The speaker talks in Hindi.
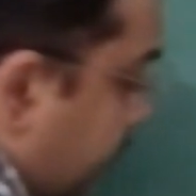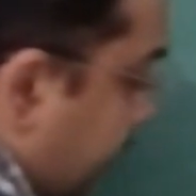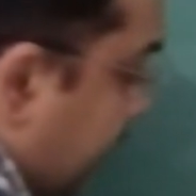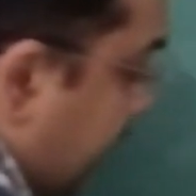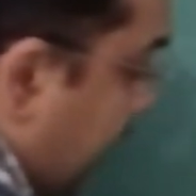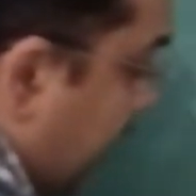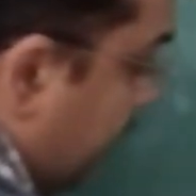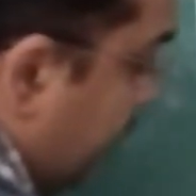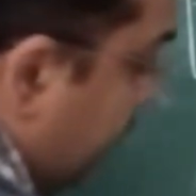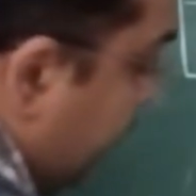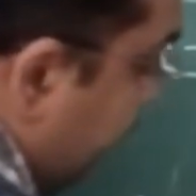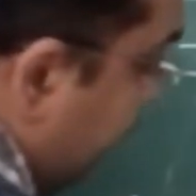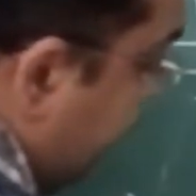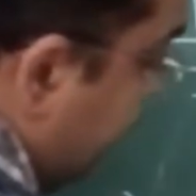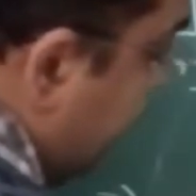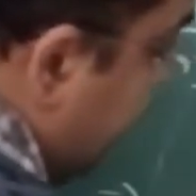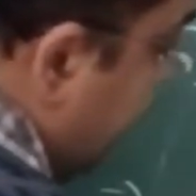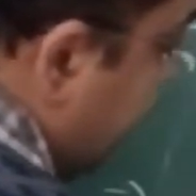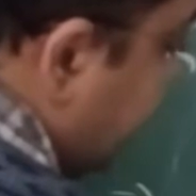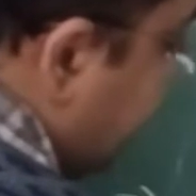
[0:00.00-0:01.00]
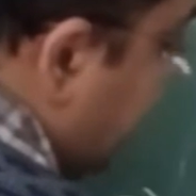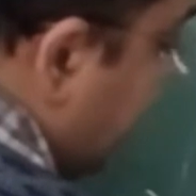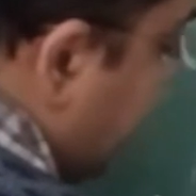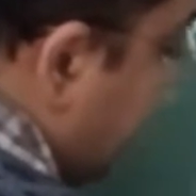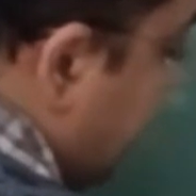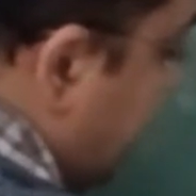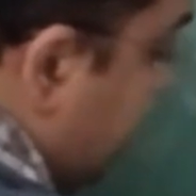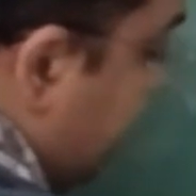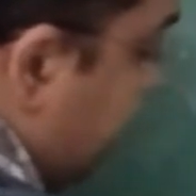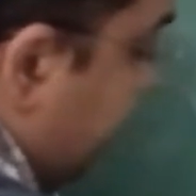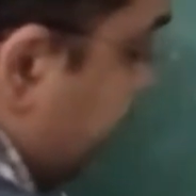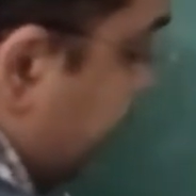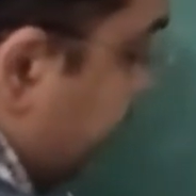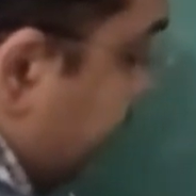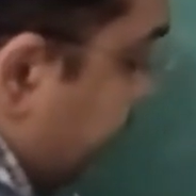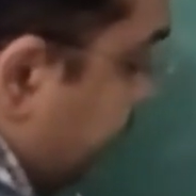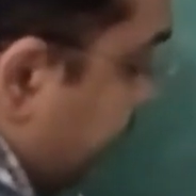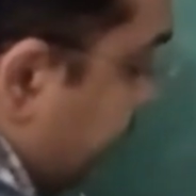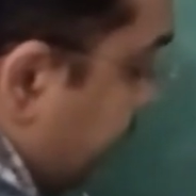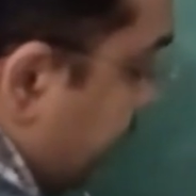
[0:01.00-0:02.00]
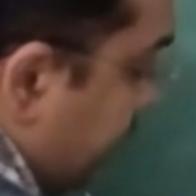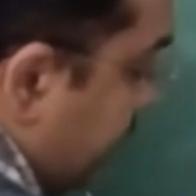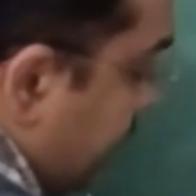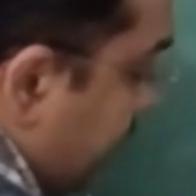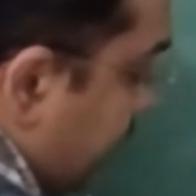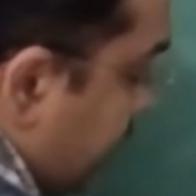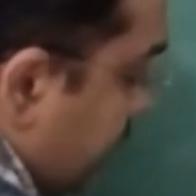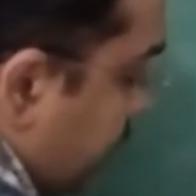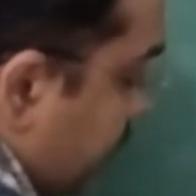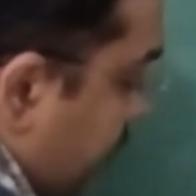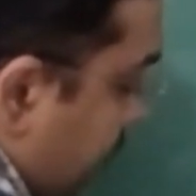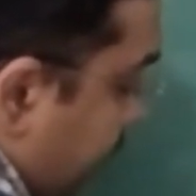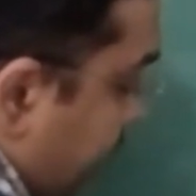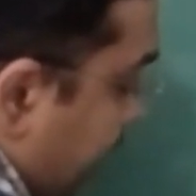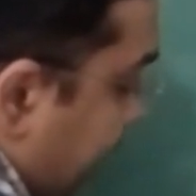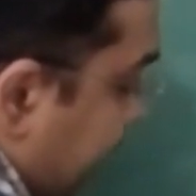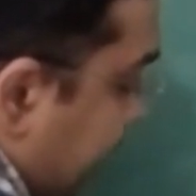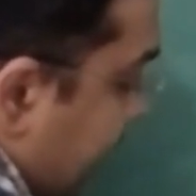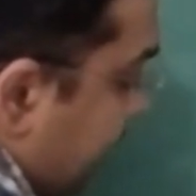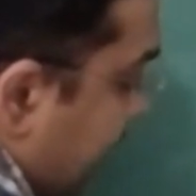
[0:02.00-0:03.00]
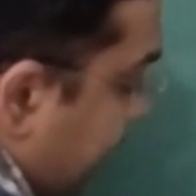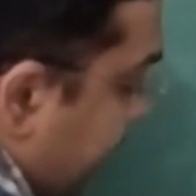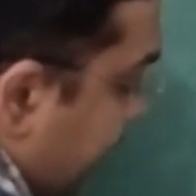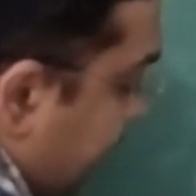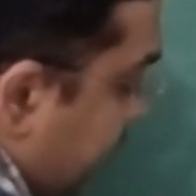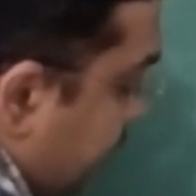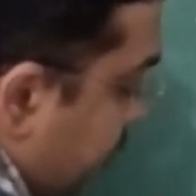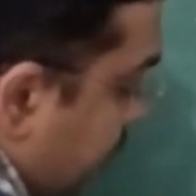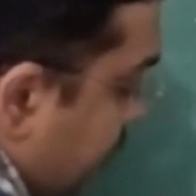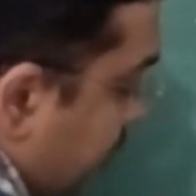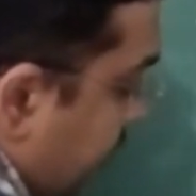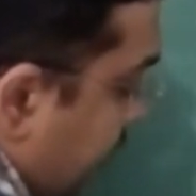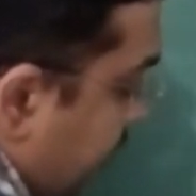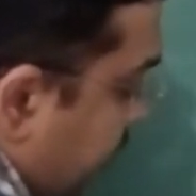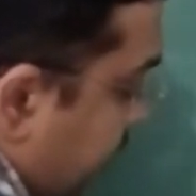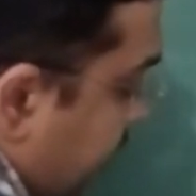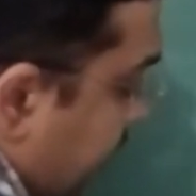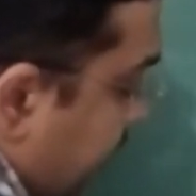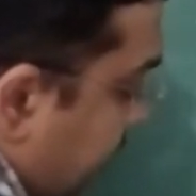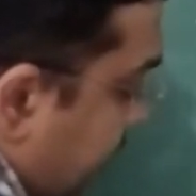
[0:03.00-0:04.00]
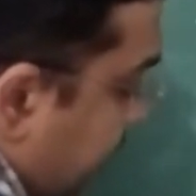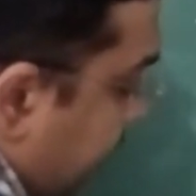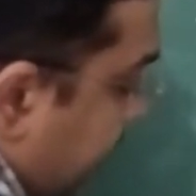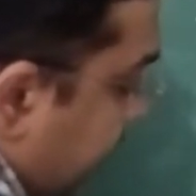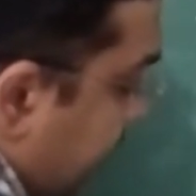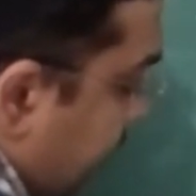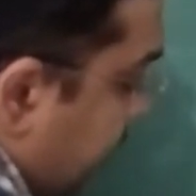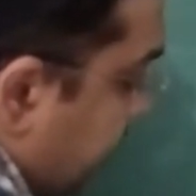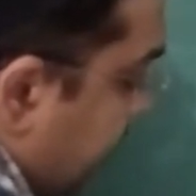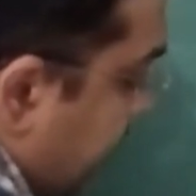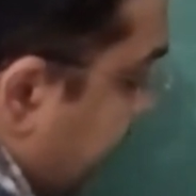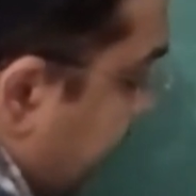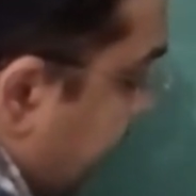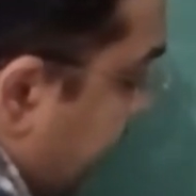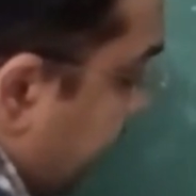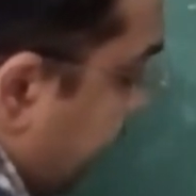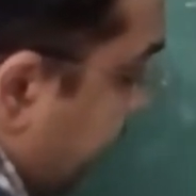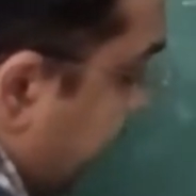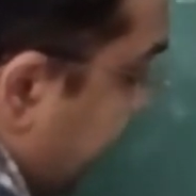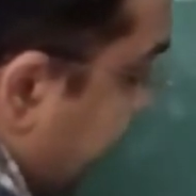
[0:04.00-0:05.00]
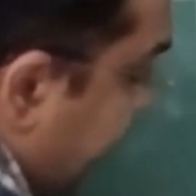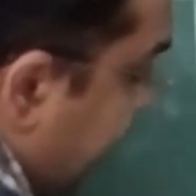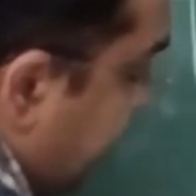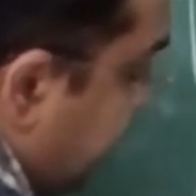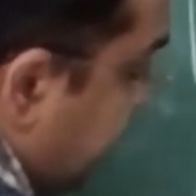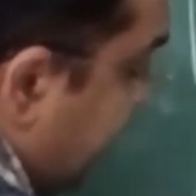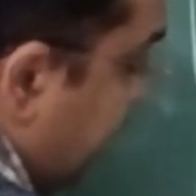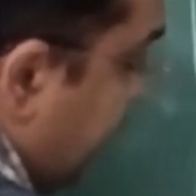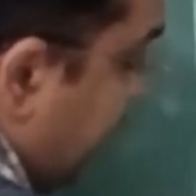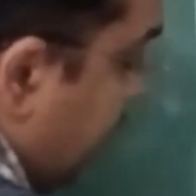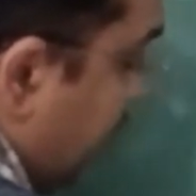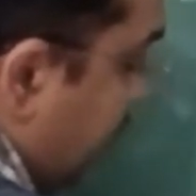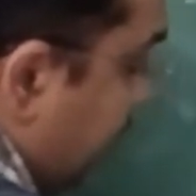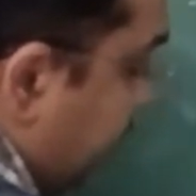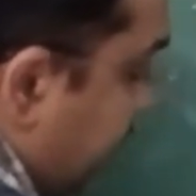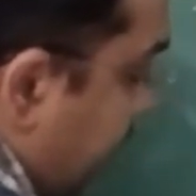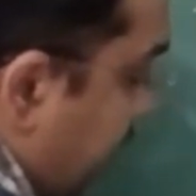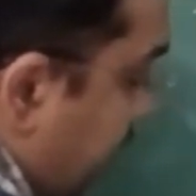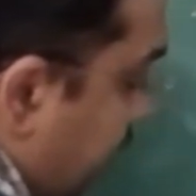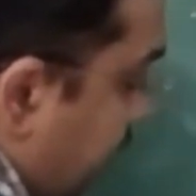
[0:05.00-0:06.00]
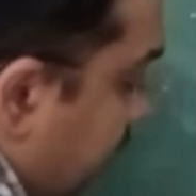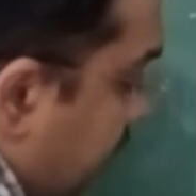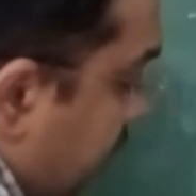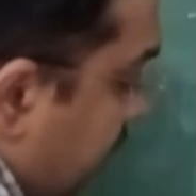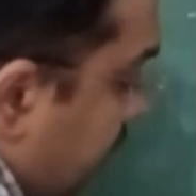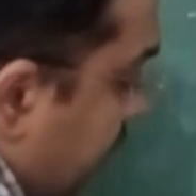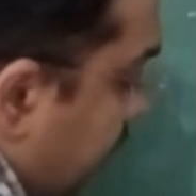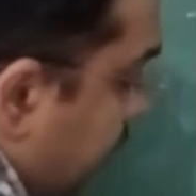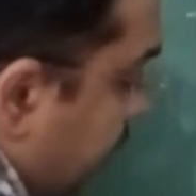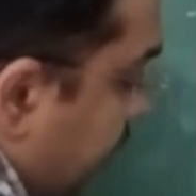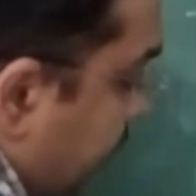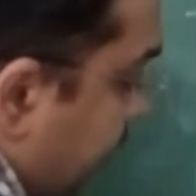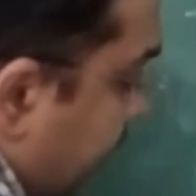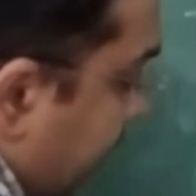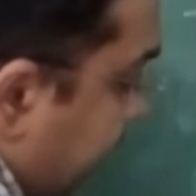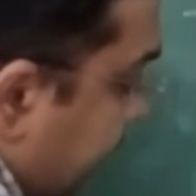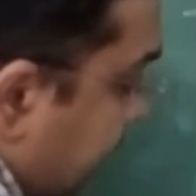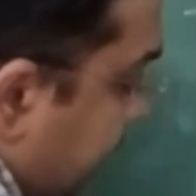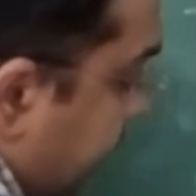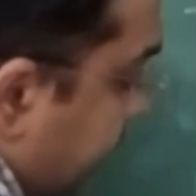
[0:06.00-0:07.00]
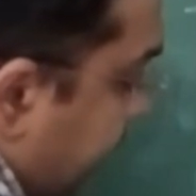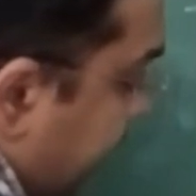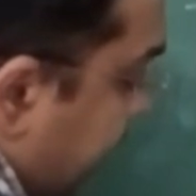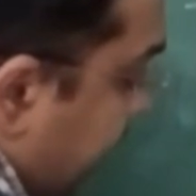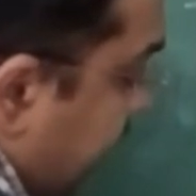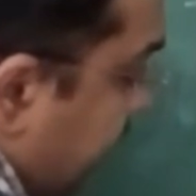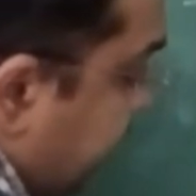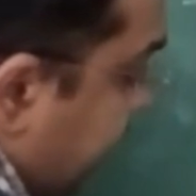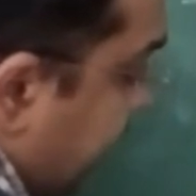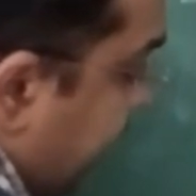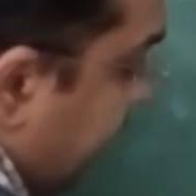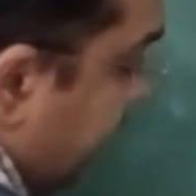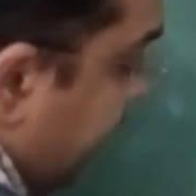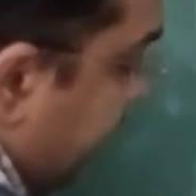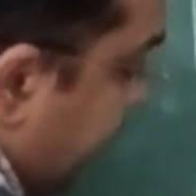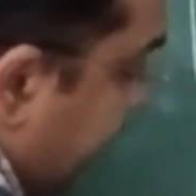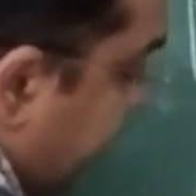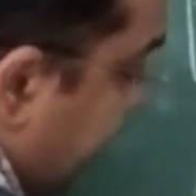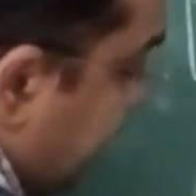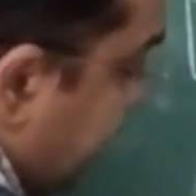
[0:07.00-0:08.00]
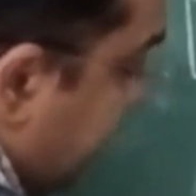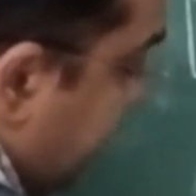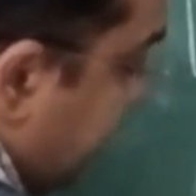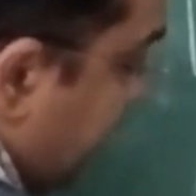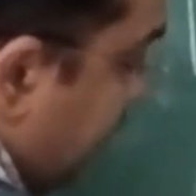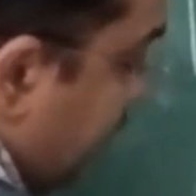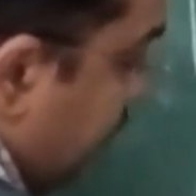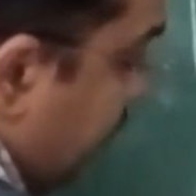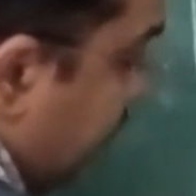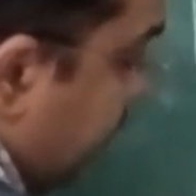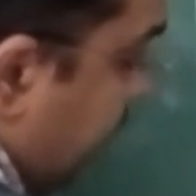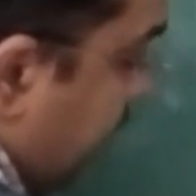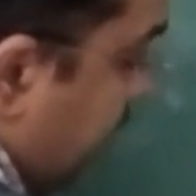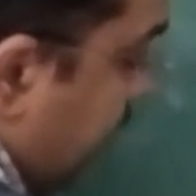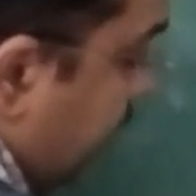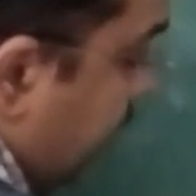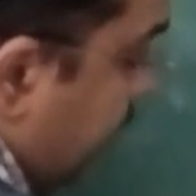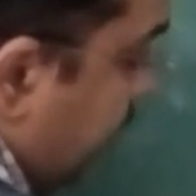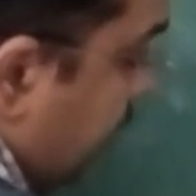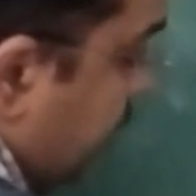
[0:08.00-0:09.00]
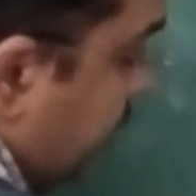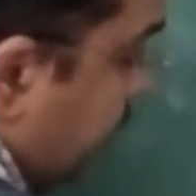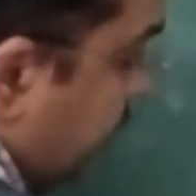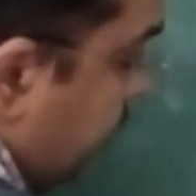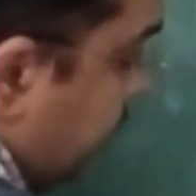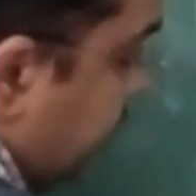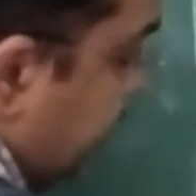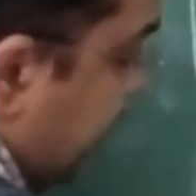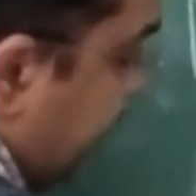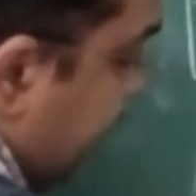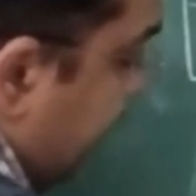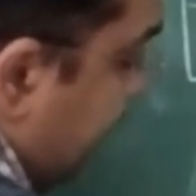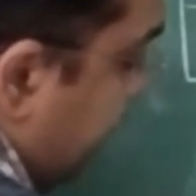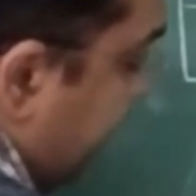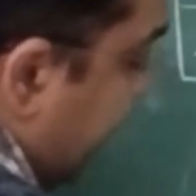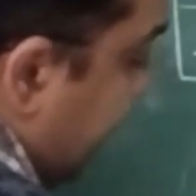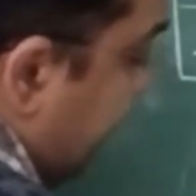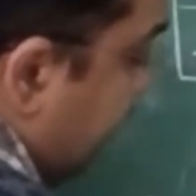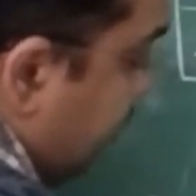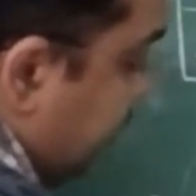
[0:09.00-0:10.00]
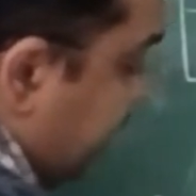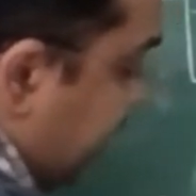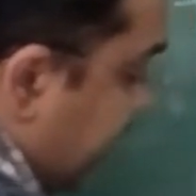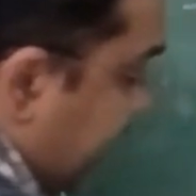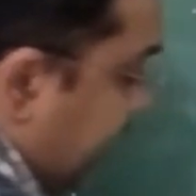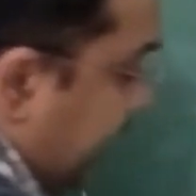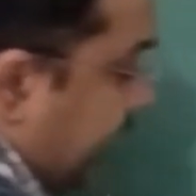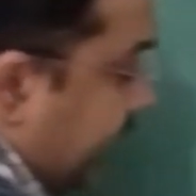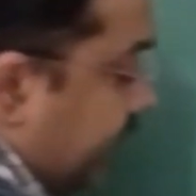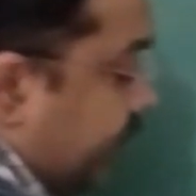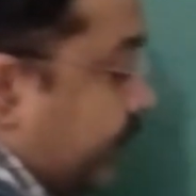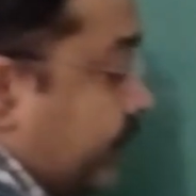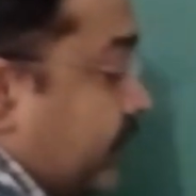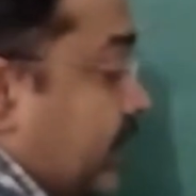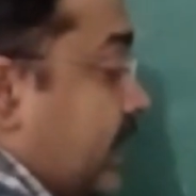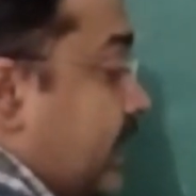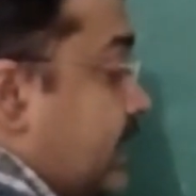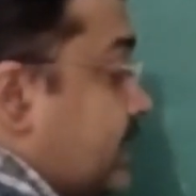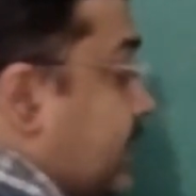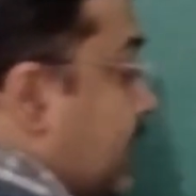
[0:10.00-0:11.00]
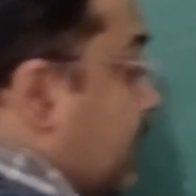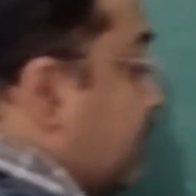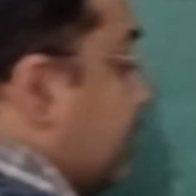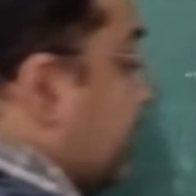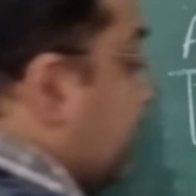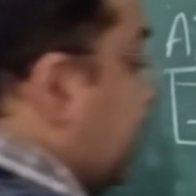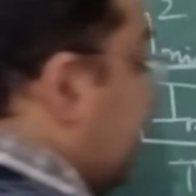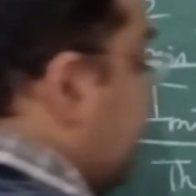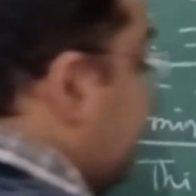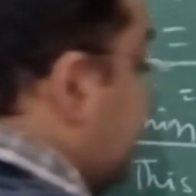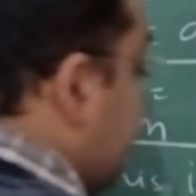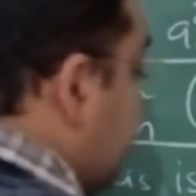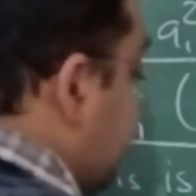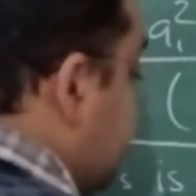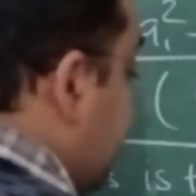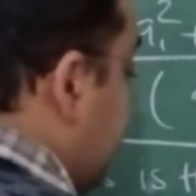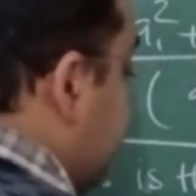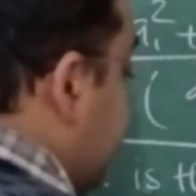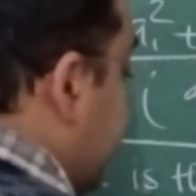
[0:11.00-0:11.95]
के आओ एक चक्कर तो पाई में फिर जोड़ोगे तो थ्री पाई हो जाएगा फिर एक चक्कर घूम के आओ तो फाइव पाई हो जाएगा फिर एक चक्कर घूम के आओ तो सेवन पाई हो जाएगा इसका मतलब जब जब